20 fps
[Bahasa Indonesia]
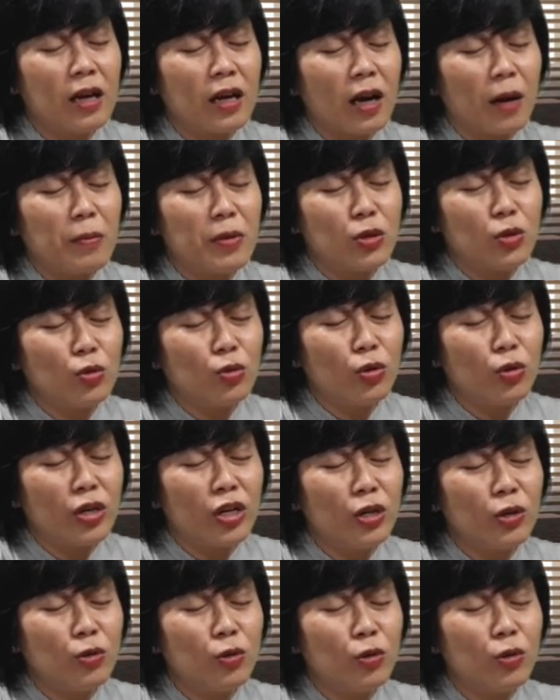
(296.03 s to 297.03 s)
Kami sungguh
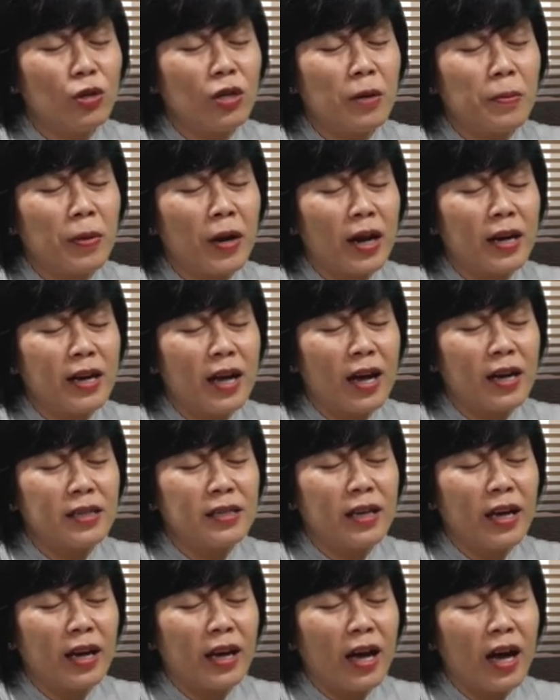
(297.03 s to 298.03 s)
rindu
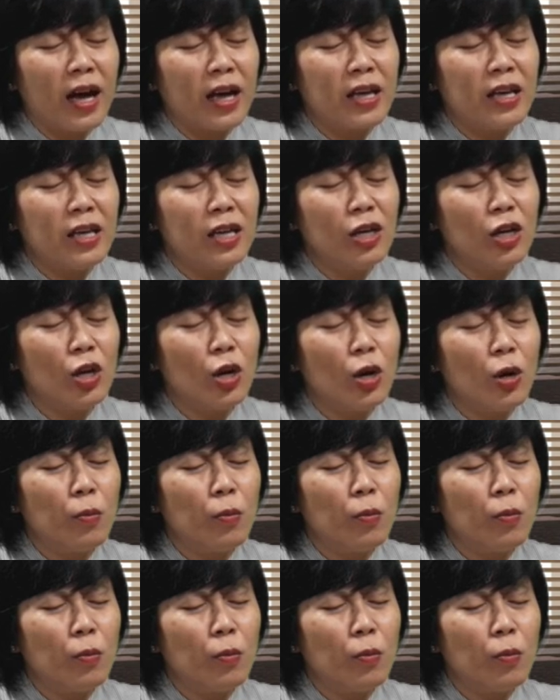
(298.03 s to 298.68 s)
keberadaan GKI